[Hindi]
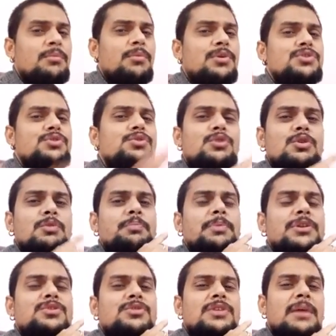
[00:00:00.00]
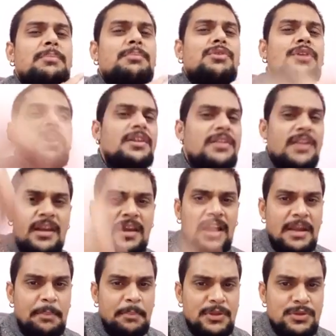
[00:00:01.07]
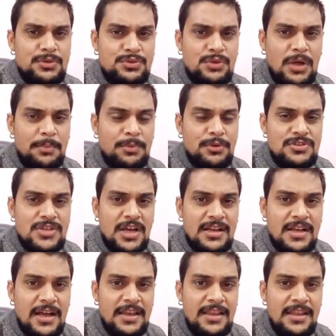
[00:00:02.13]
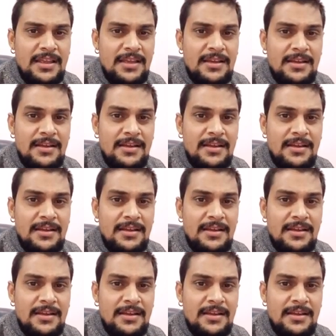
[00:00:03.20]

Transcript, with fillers: वो यूट्यूब पर तो क्या पूरे इंटरनेट पर दोस्तों आपको जानकारी